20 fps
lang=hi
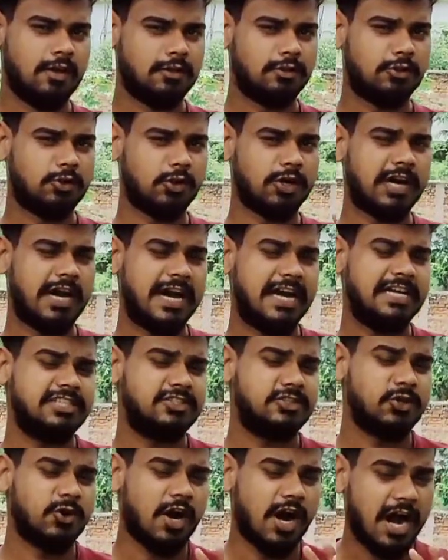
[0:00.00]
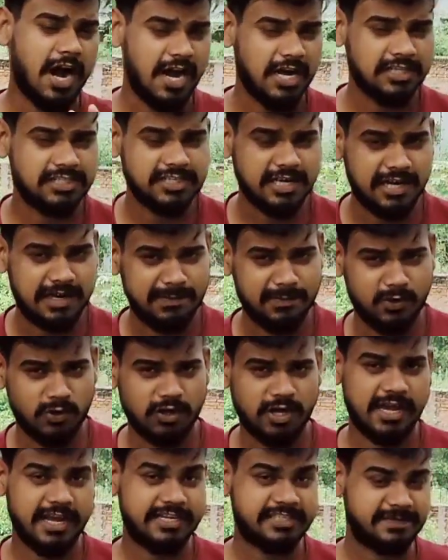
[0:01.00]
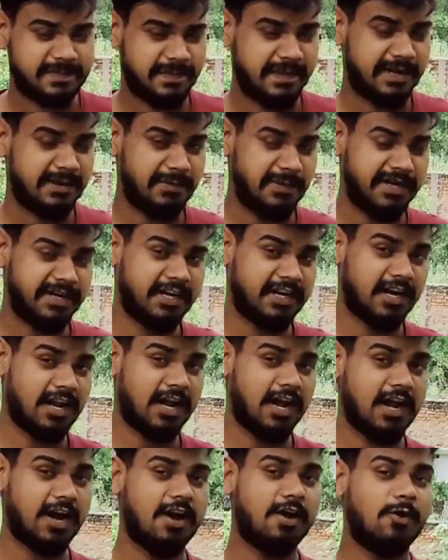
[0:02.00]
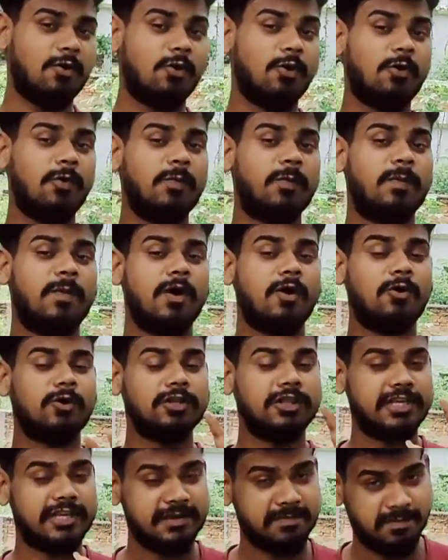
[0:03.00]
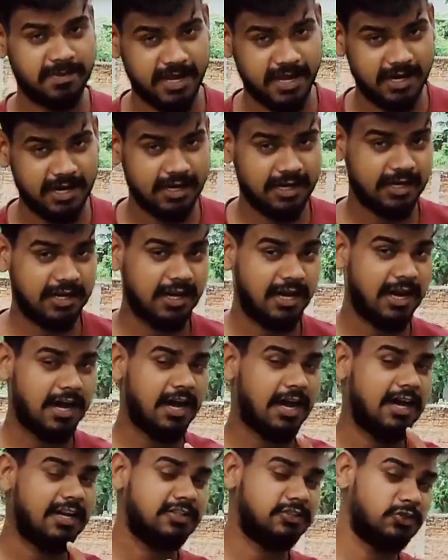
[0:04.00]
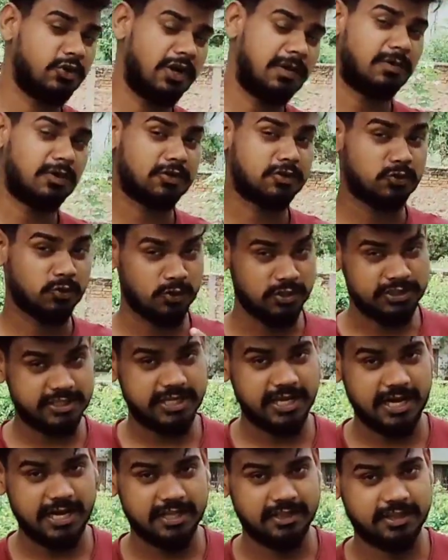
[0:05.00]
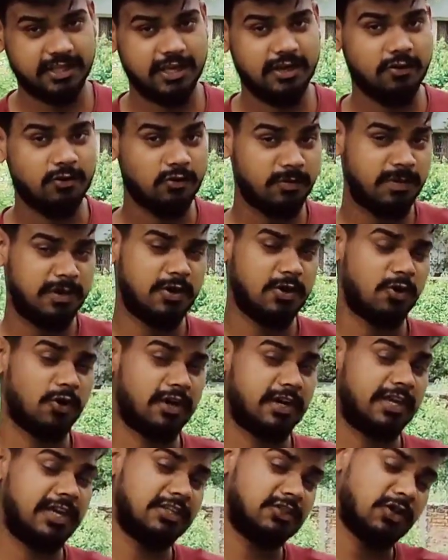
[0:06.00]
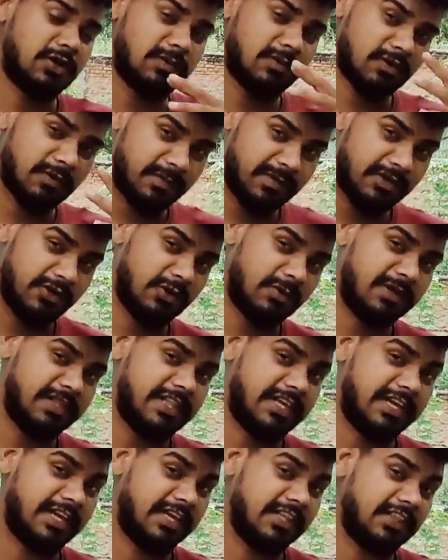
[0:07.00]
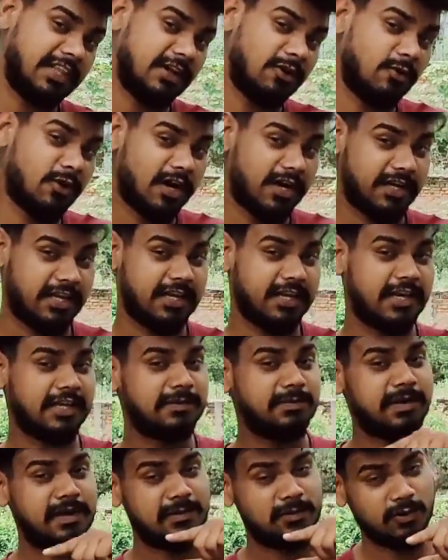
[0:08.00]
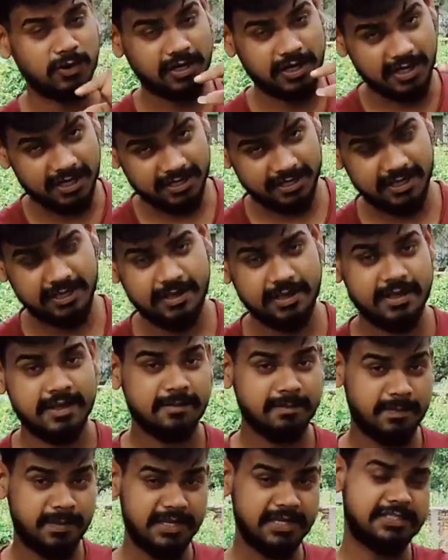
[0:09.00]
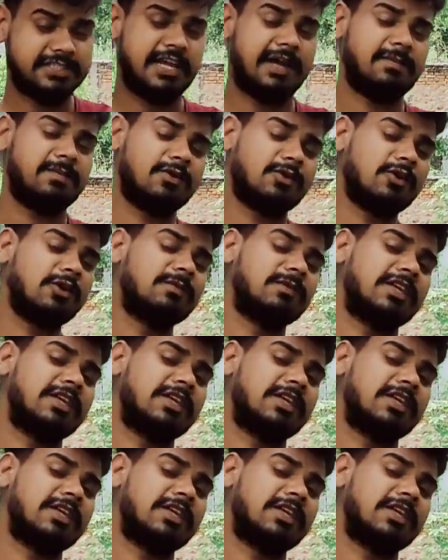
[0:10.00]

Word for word: तो गाय जो आज का हम लोग का एक्सपेरिमेंट रहा वो बहुत ही भयानक रहा और जो हम लोग सोच के आए थे वो भी हो गया जो हम लोग वीडियो में देखे थे वो हकीकत में हम लोग करके फिर से आप लोग को हम